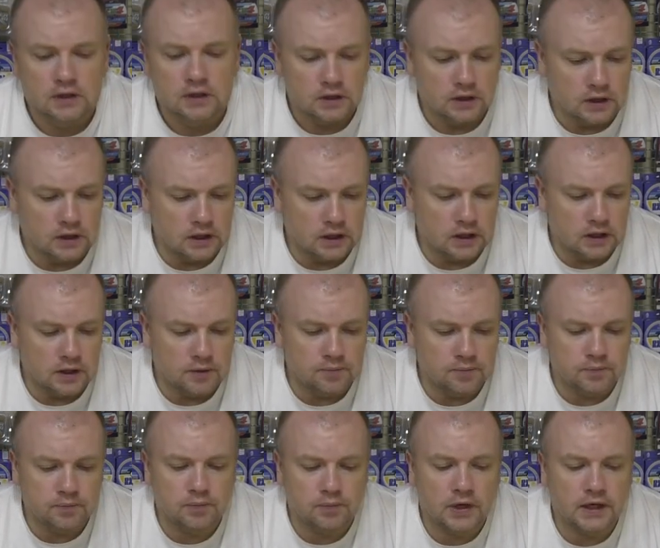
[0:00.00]
А,
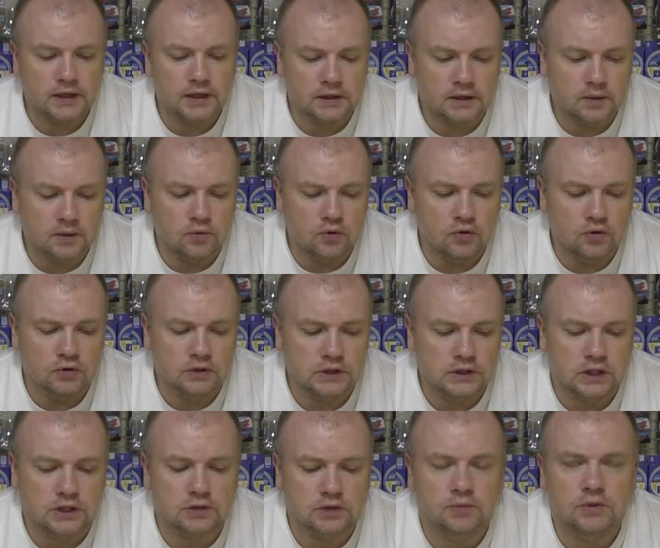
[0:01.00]
поэтому,
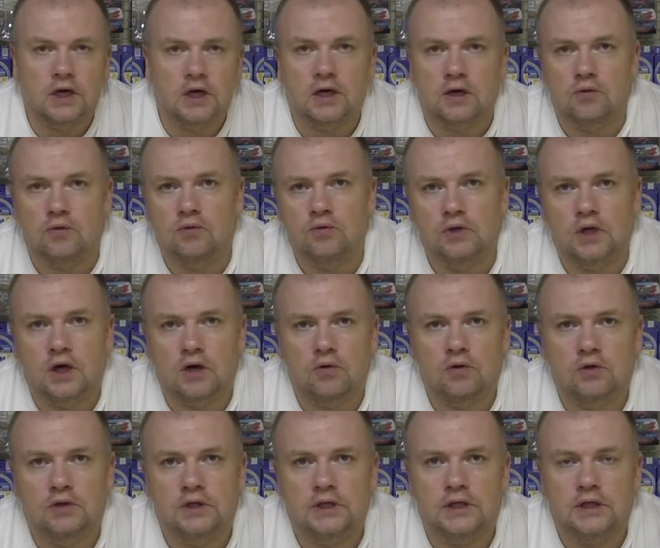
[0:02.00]
скажем так, у
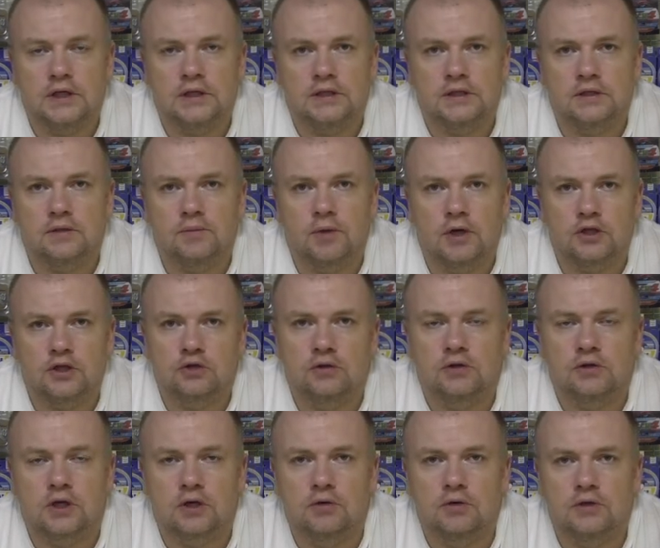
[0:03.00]
народа есть
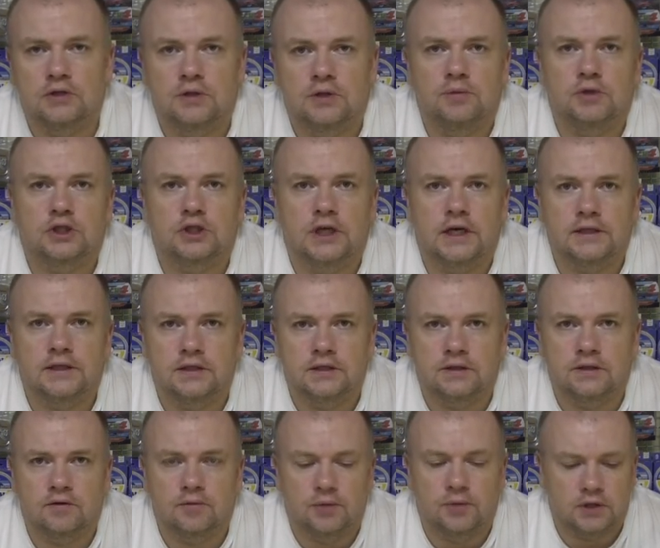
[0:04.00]
большое такое
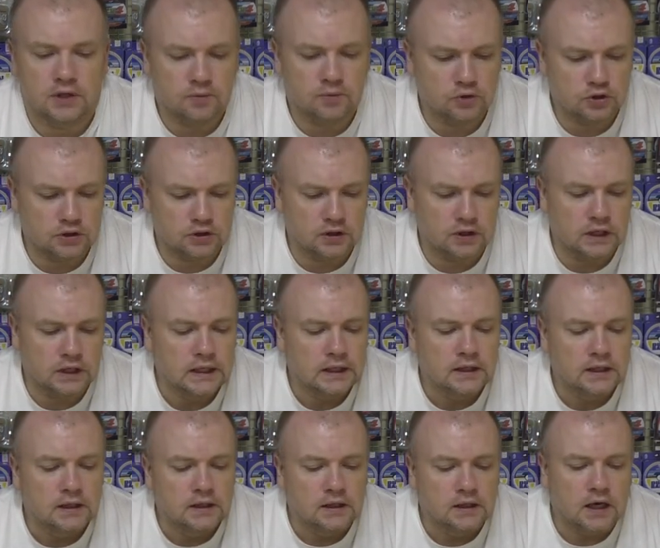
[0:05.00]
замешательство, потому что
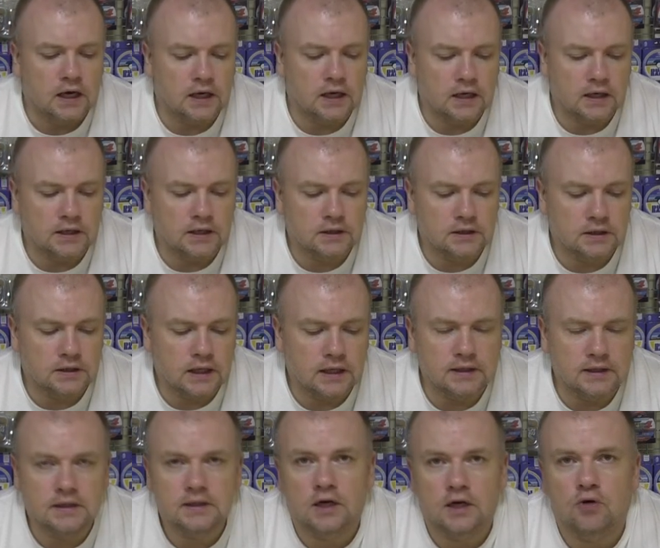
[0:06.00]
а,
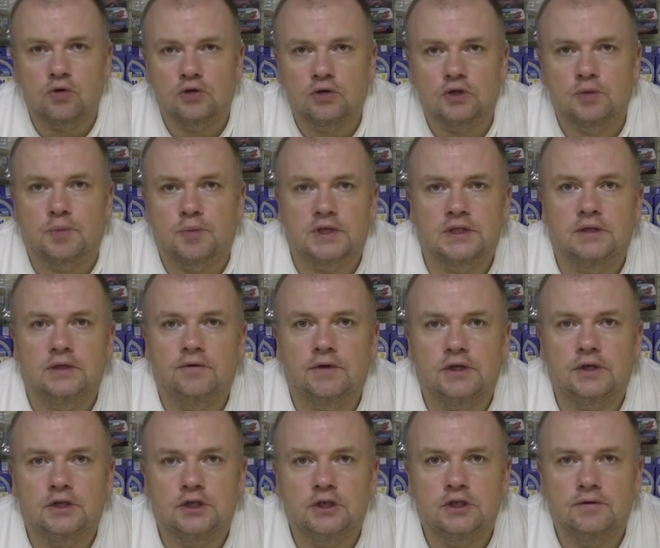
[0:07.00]
они находят
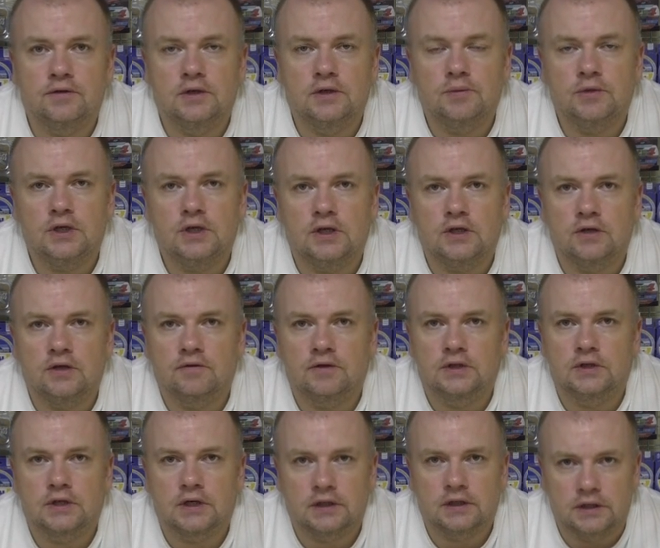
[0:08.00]
противоречивые мнения в
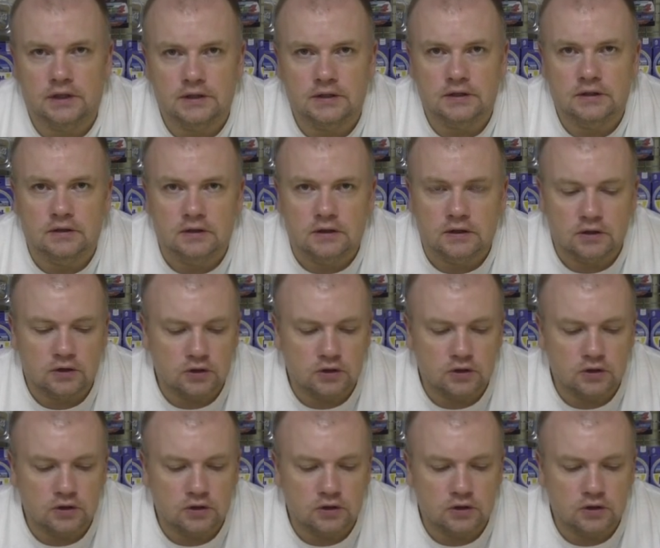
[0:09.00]
интернете.